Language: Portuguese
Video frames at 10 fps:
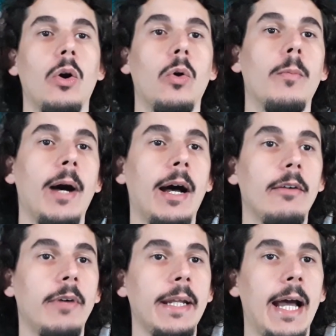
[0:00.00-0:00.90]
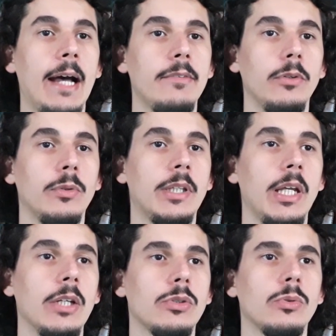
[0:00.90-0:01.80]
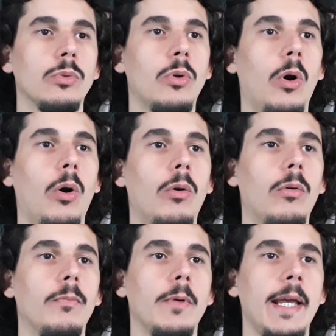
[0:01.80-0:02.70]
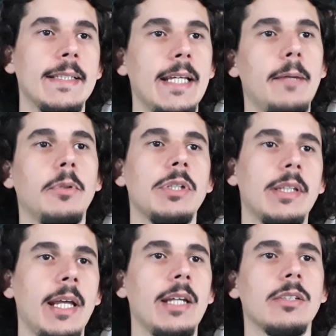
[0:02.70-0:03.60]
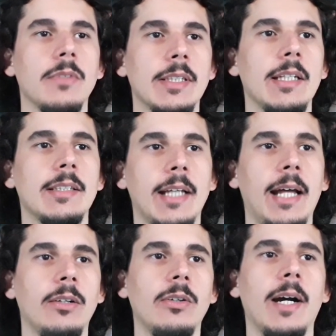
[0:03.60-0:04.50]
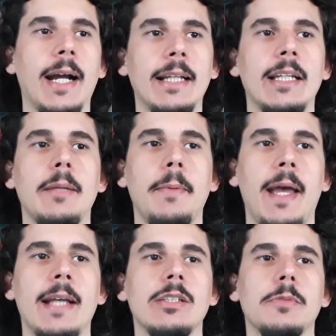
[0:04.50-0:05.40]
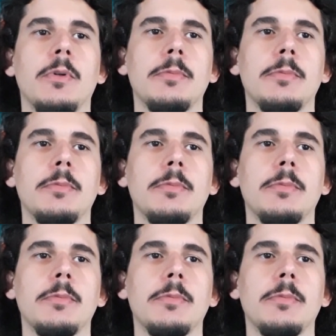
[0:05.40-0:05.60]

uma variável texto com exemplo de texto, você está no https